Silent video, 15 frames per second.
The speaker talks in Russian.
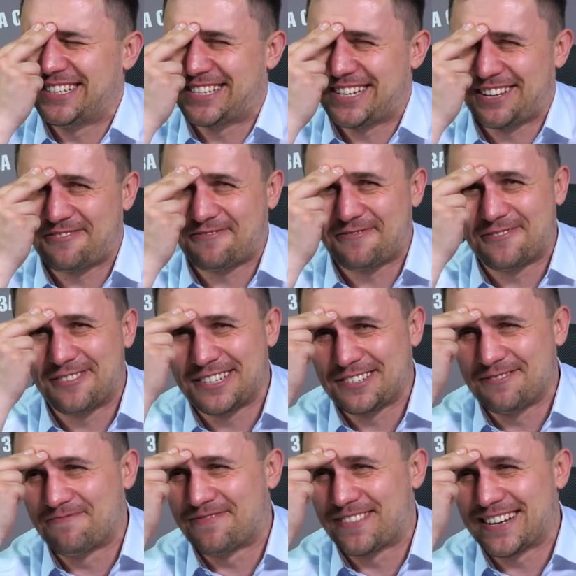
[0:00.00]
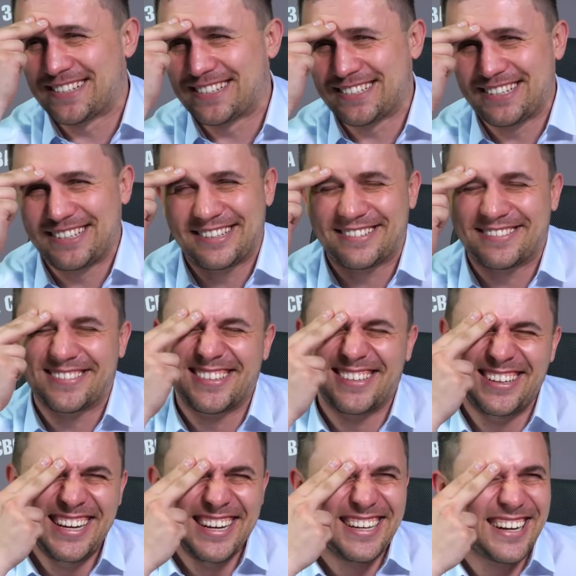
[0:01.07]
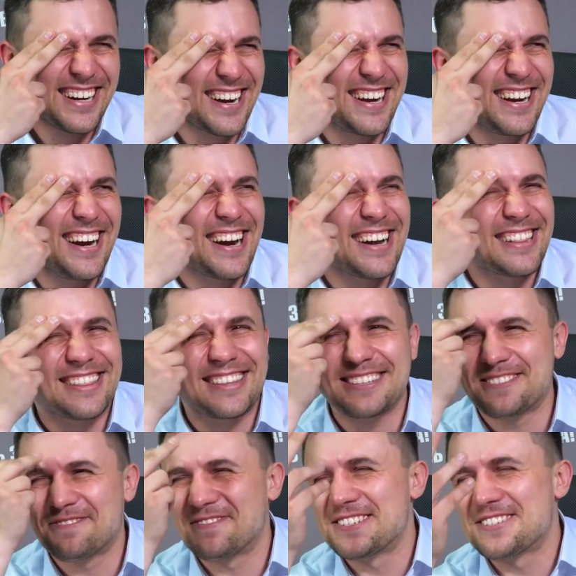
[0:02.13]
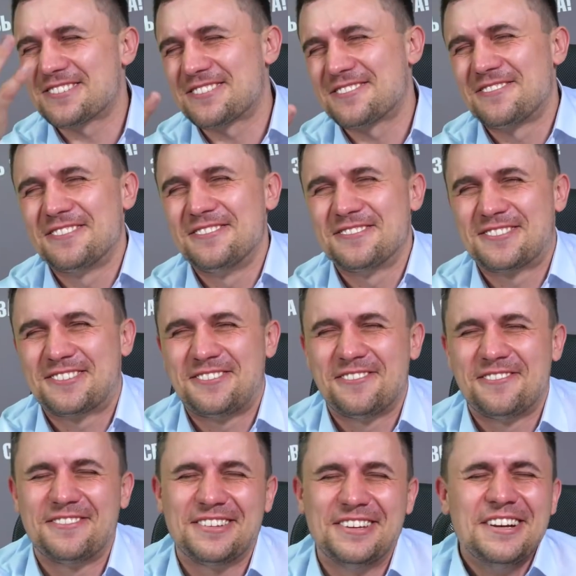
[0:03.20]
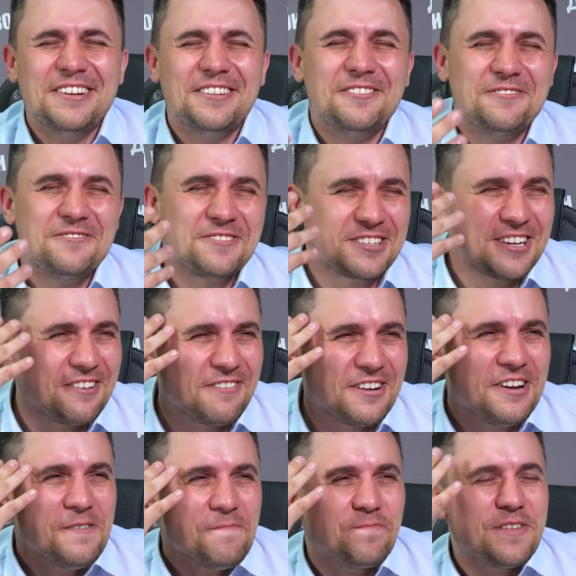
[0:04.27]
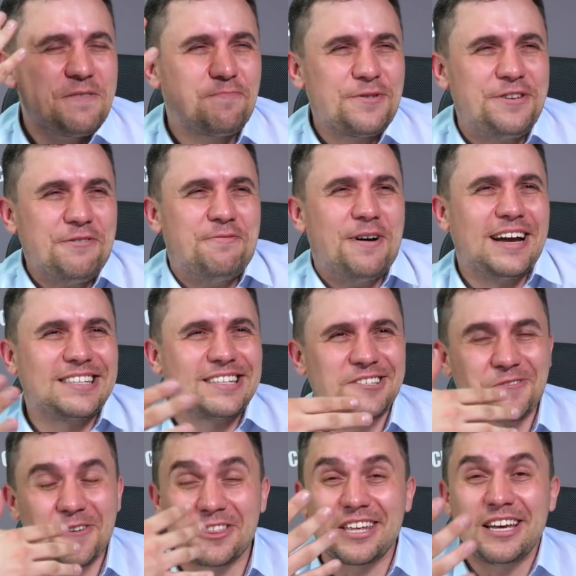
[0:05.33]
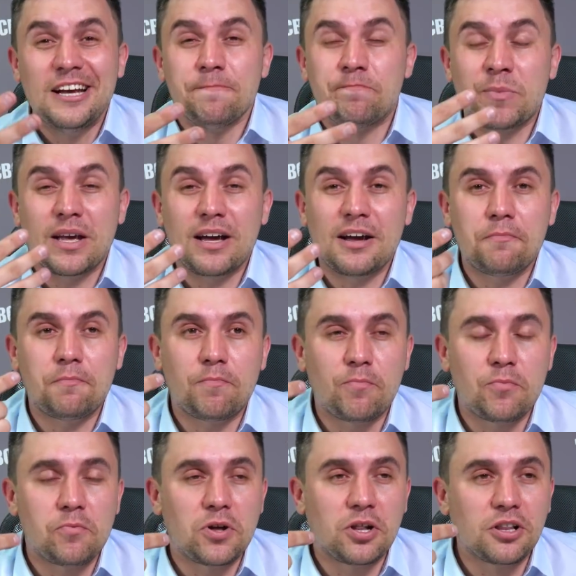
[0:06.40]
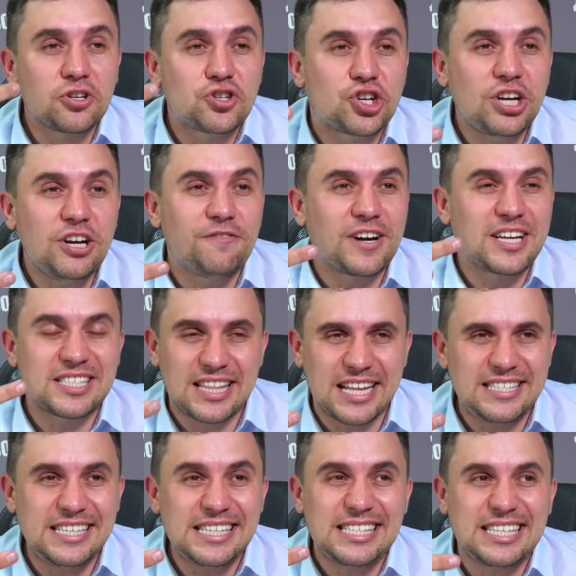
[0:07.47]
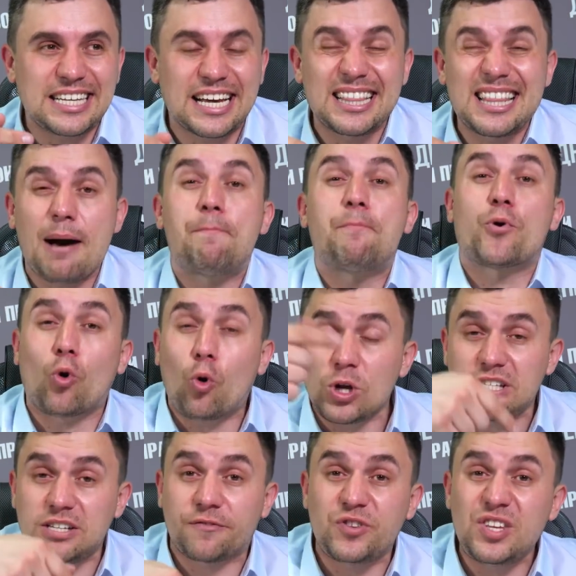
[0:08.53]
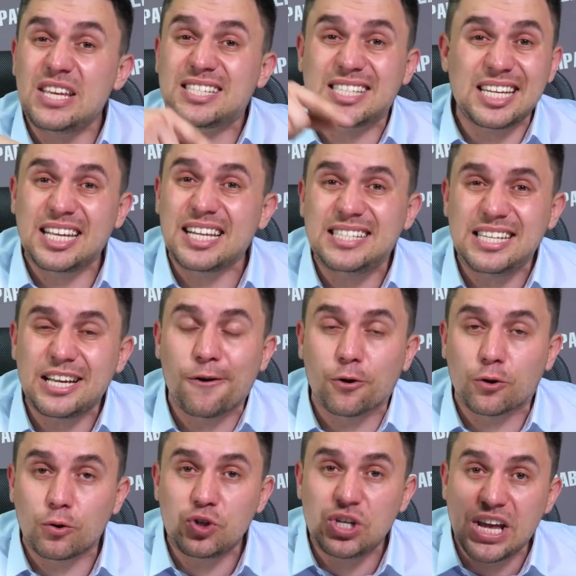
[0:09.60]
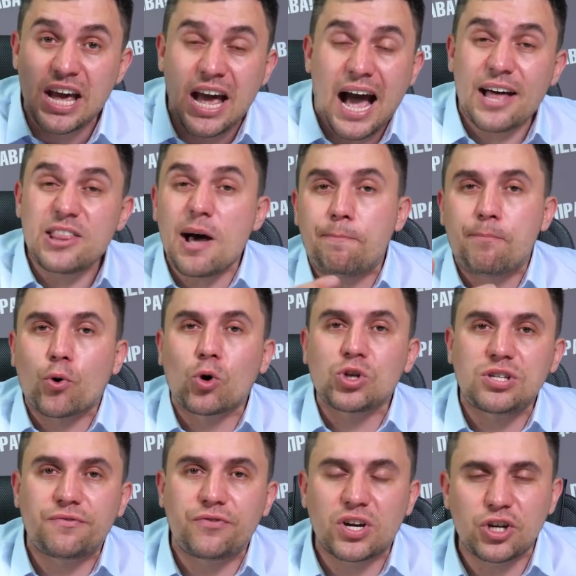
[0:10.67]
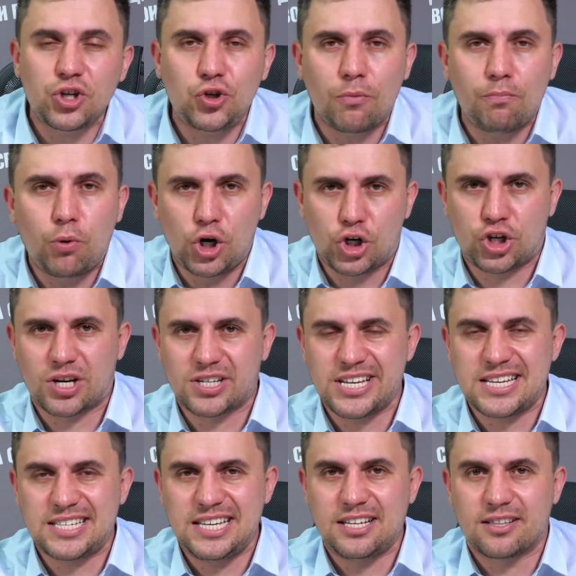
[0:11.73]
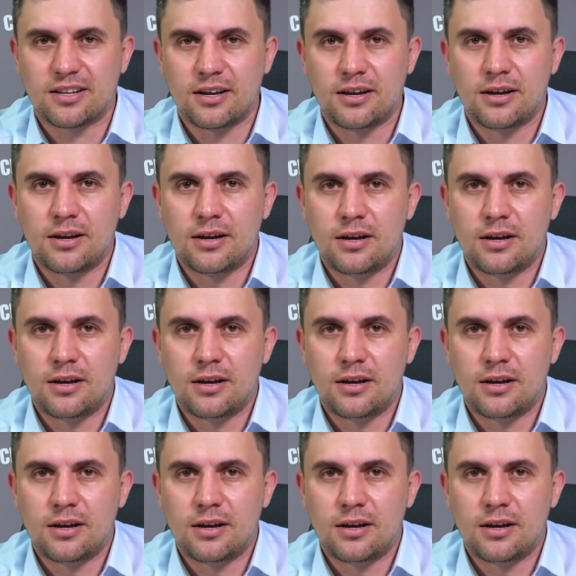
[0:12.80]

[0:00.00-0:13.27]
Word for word: 68%. Как это смешно! Ну что вы, ну неужели вы не понимаете, что это э, лживая статистика напротив не сагитирует людей, а напротив их еще больше разозлит?